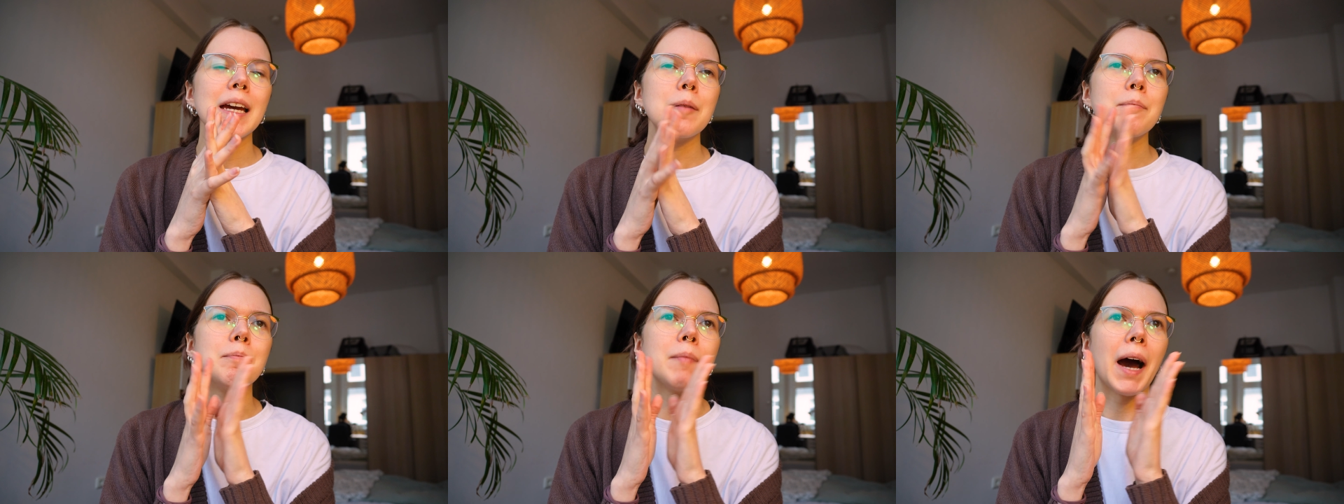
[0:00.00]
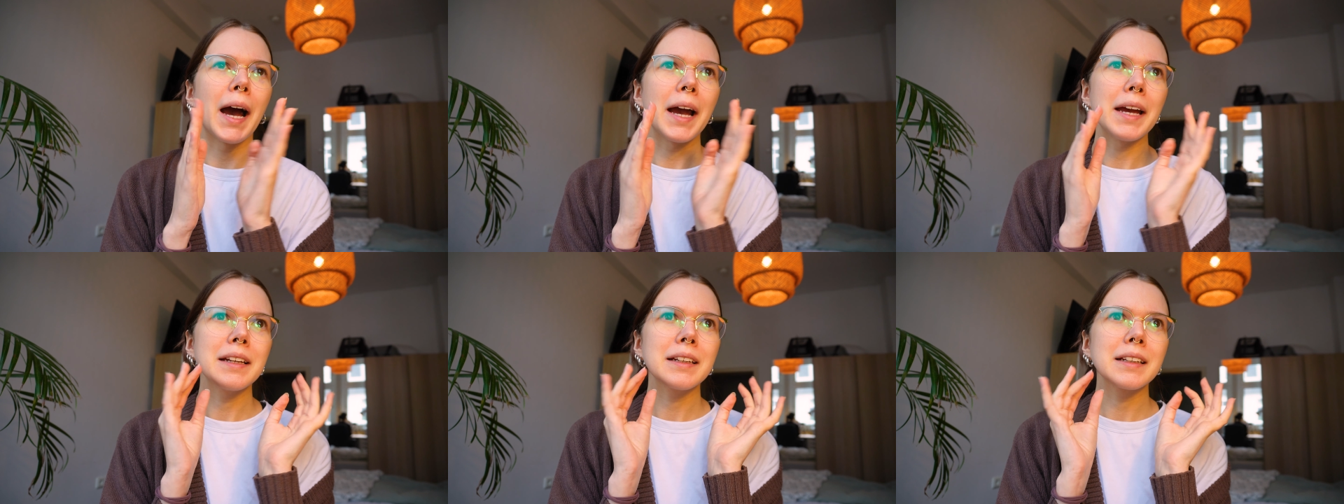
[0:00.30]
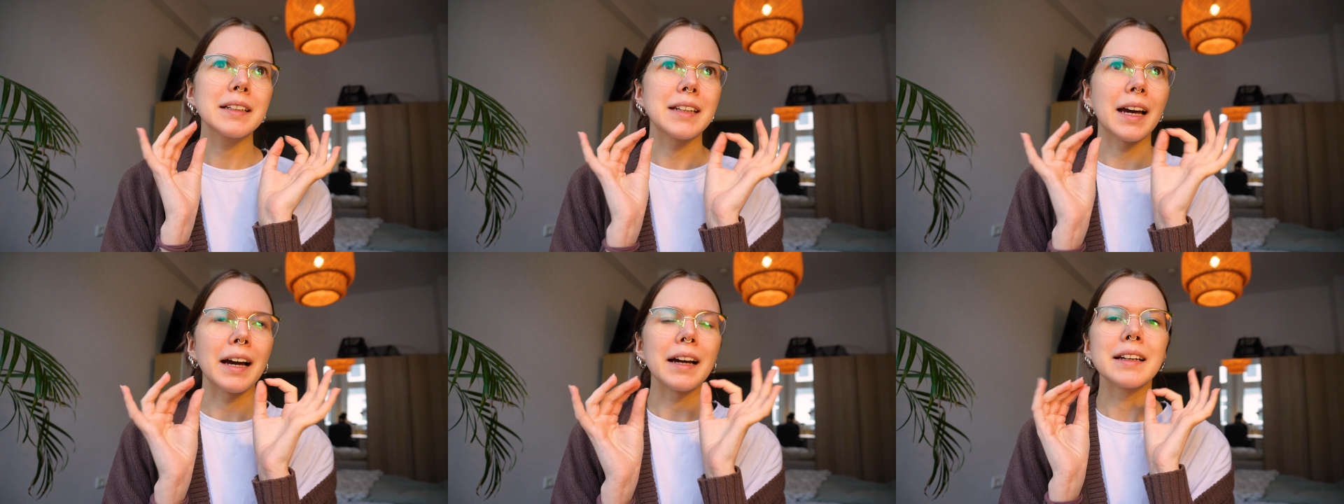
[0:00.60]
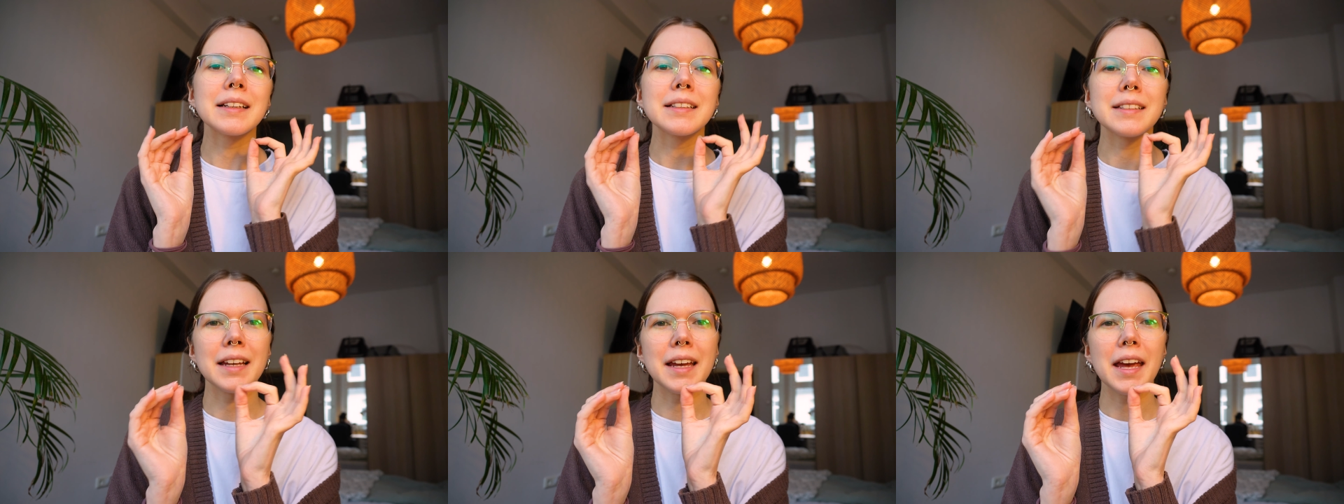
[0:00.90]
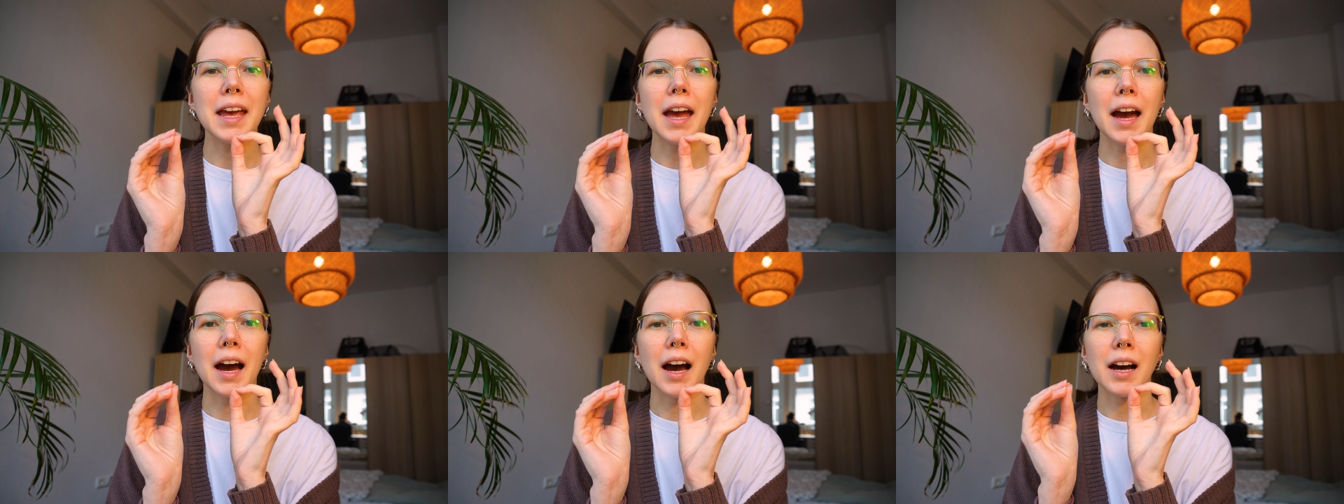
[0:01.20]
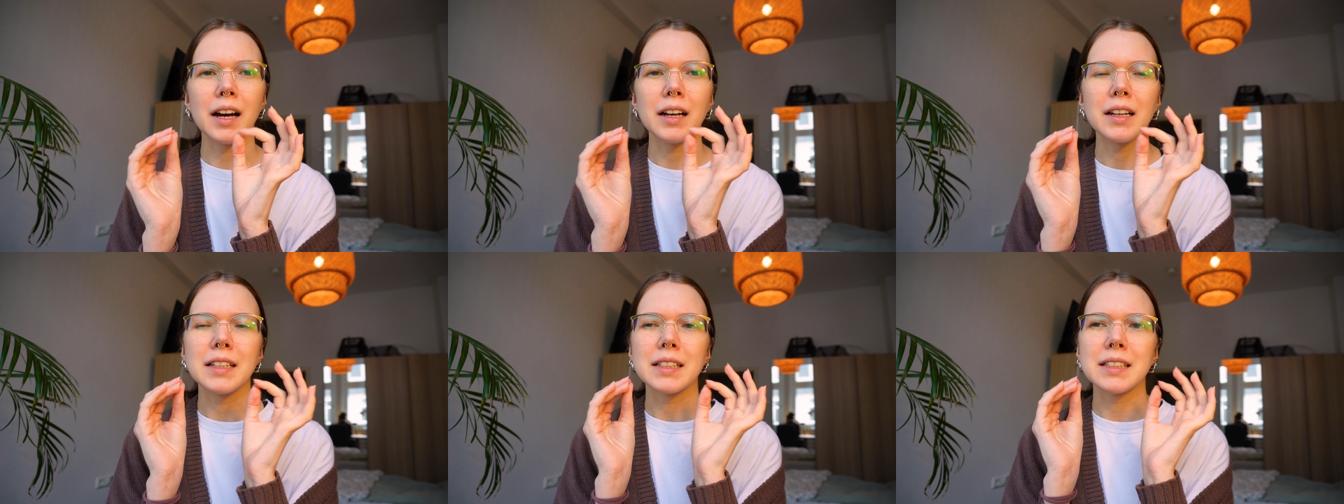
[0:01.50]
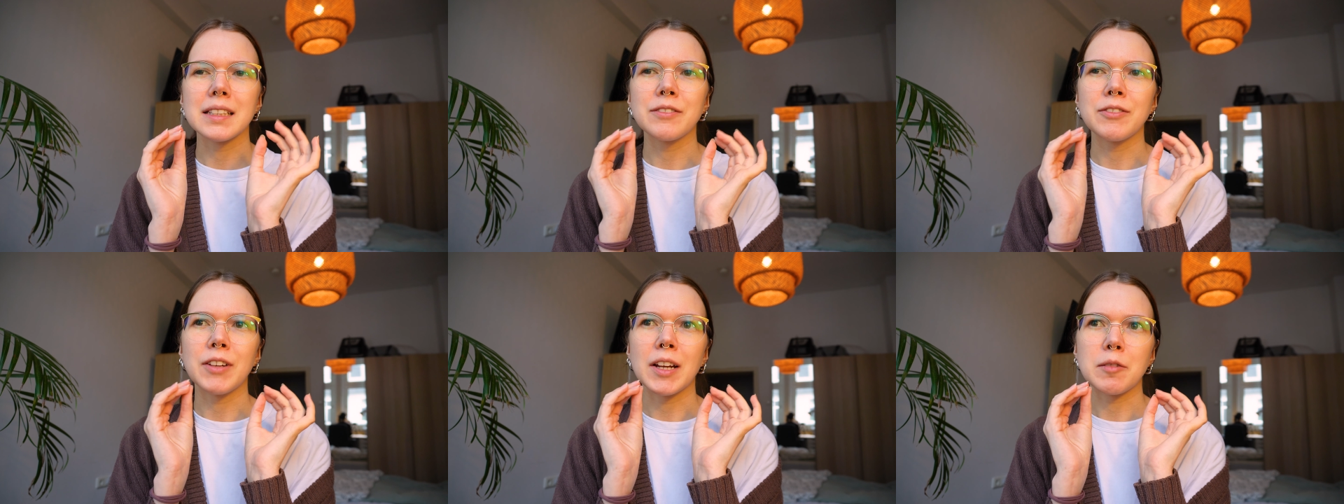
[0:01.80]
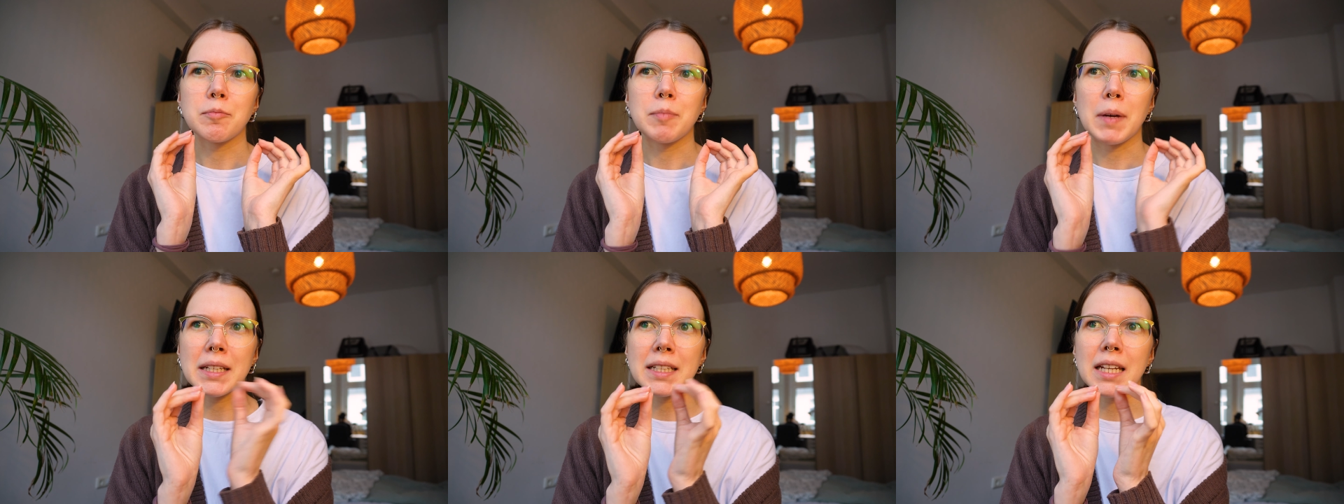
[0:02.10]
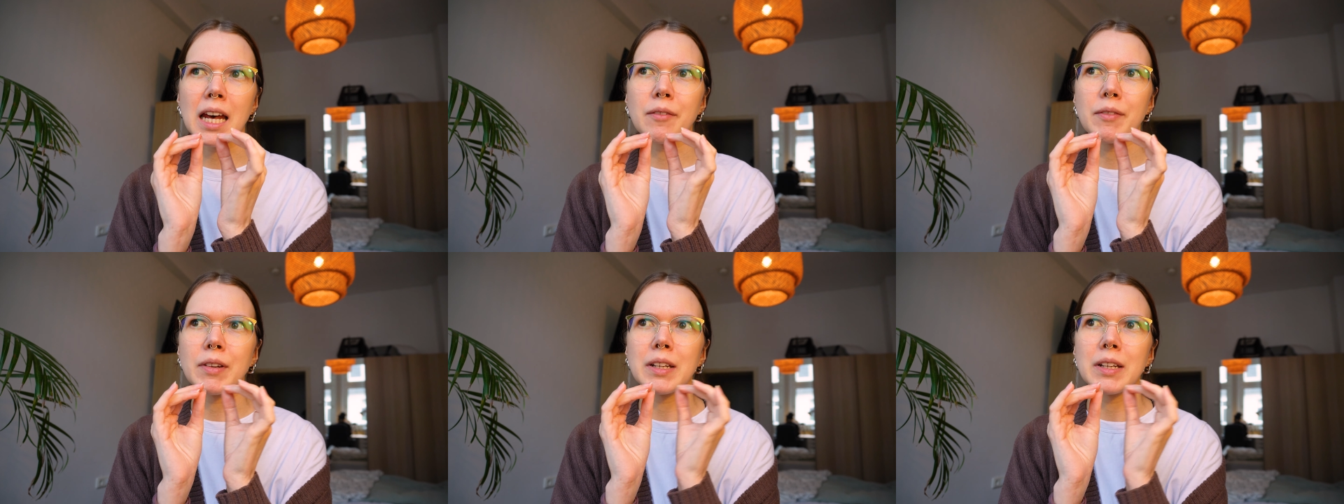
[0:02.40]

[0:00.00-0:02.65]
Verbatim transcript: mein Gedanke ist eher, es ist vielleicht besser,